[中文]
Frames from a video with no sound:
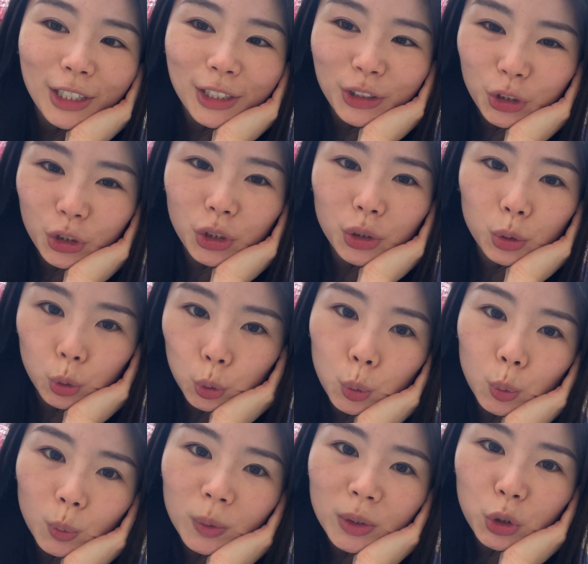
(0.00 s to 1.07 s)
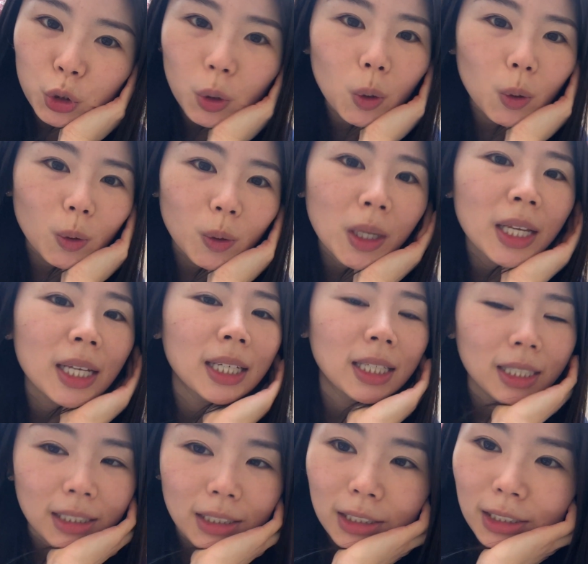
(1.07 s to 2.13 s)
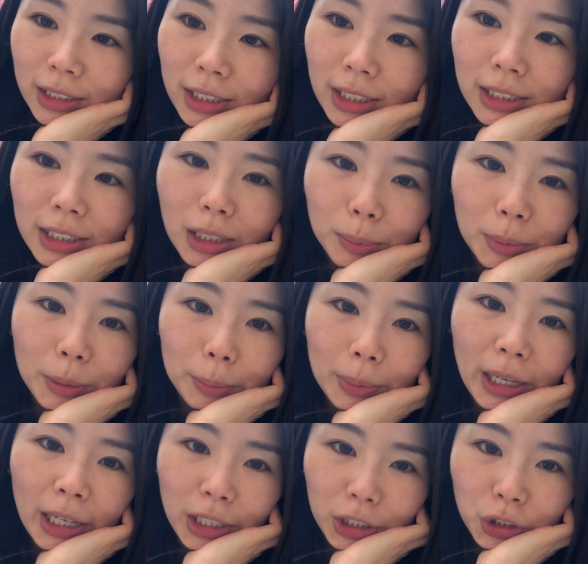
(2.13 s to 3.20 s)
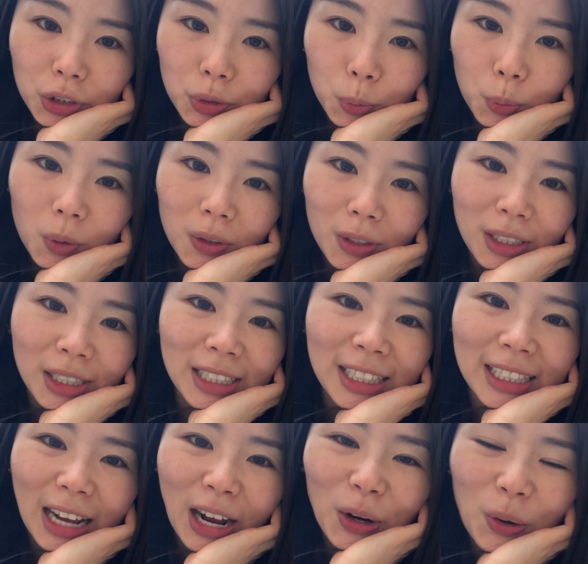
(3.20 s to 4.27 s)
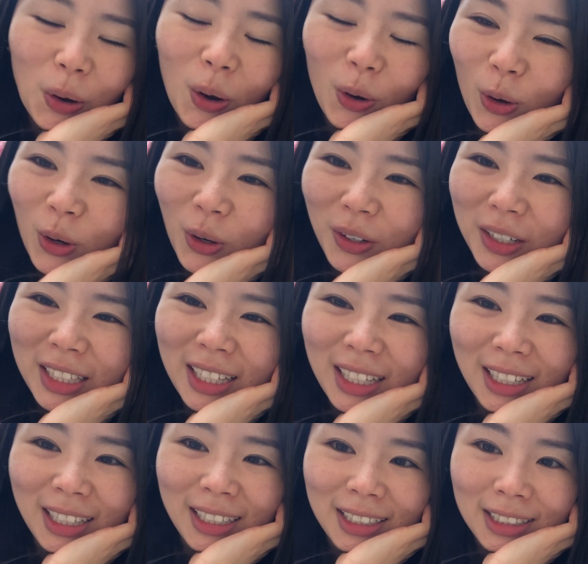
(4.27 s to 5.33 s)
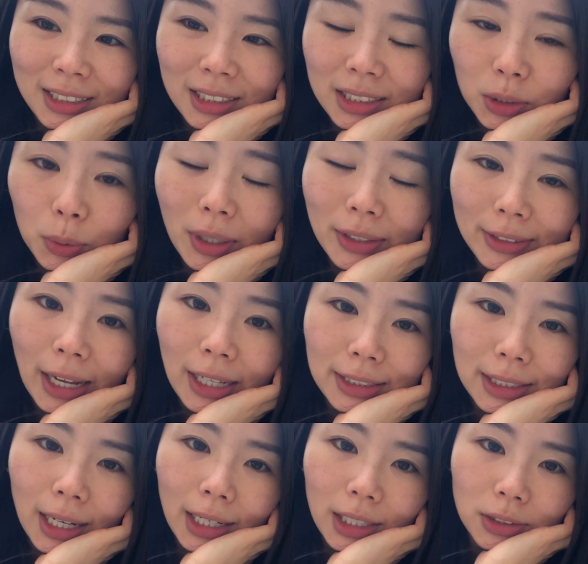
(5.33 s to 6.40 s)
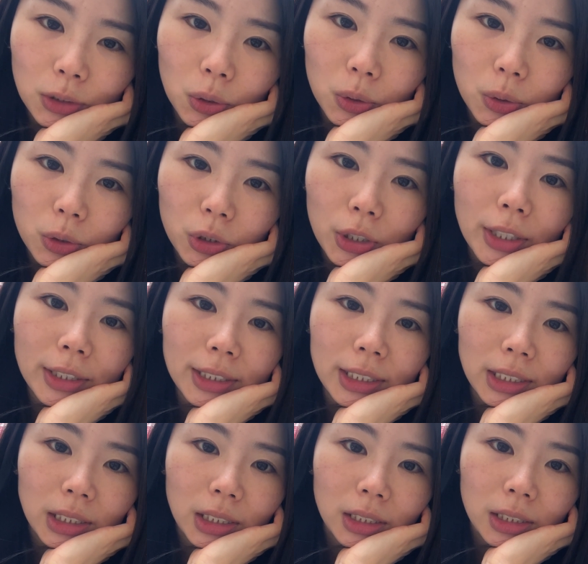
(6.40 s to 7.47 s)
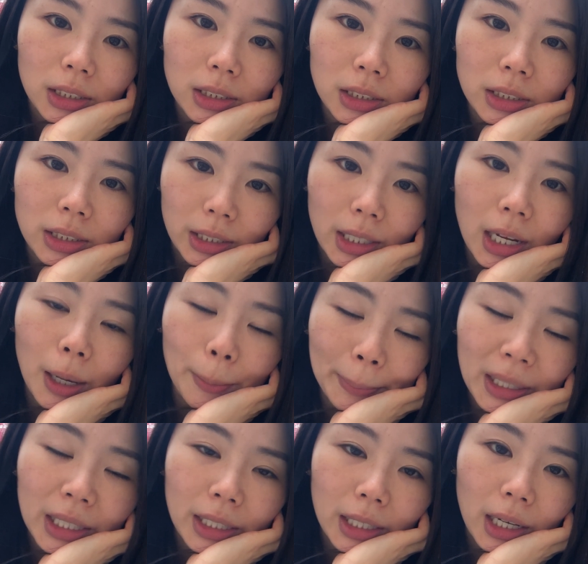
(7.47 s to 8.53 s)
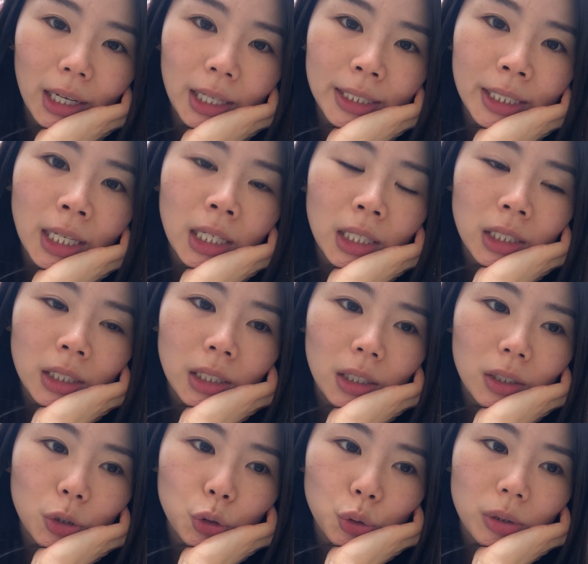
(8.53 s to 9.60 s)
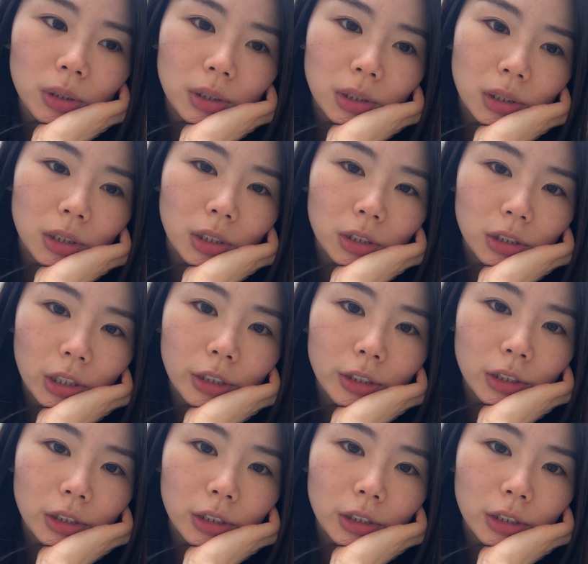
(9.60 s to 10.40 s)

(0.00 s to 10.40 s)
之路就谢谢你们陪着我，然后希望大家都身体健康平安，然后确诊的人